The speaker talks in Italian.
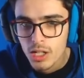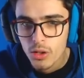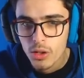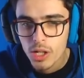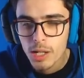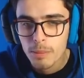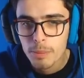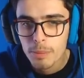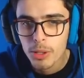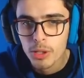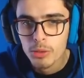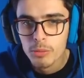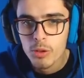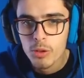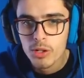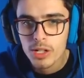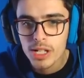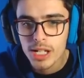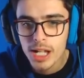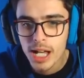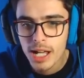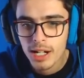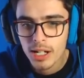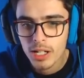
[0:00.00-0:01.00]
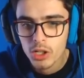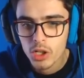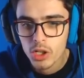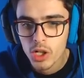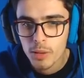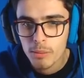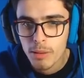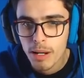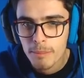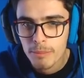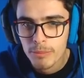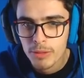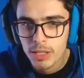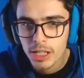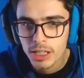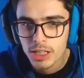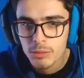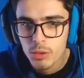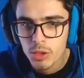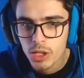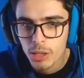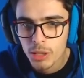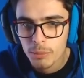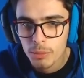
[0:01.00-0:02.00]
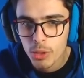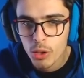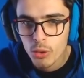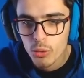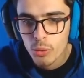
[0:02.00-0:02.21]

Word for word: ora però dobbiamo creare la roba un attimo che però